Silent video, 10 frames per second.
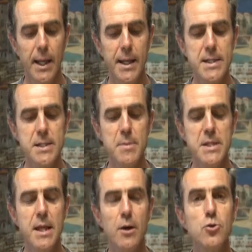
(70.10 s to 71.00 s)
En ese
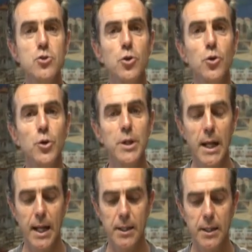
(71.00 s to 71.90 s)
mes de agosto, del,
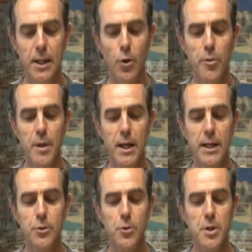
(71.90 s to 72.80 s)
11 al
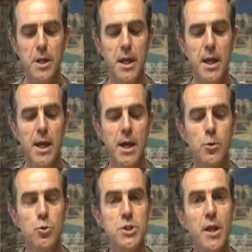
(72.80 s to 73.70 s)
14,
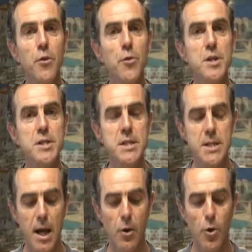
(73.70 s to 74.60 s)
nuestra diócesis
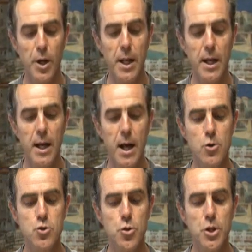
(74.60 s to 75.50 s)
acogerá a
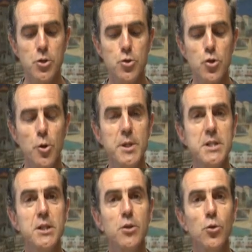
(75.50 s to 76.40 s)
800 jóvenes
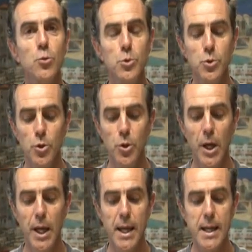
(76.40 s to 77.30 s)
de todo el mundo
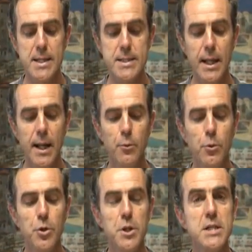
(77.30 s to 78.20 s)
que estarán
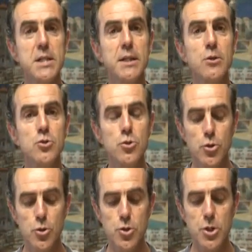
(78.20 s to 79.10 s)
unos días entre
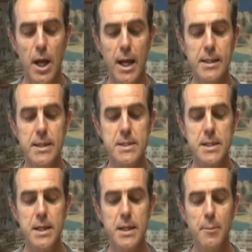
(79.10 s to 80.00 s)
nosotros antes
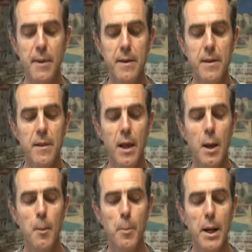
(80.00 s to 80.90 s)
de ir a Madrid
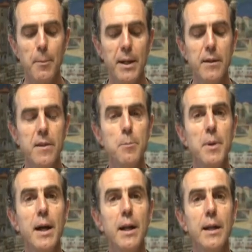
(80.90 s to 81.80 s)
para
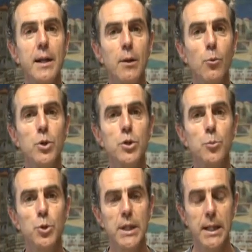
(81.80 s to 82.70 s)
participar en el Encuentro
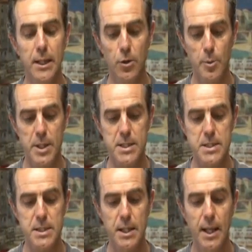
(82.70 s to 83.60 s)
Mundial de Jóvenes.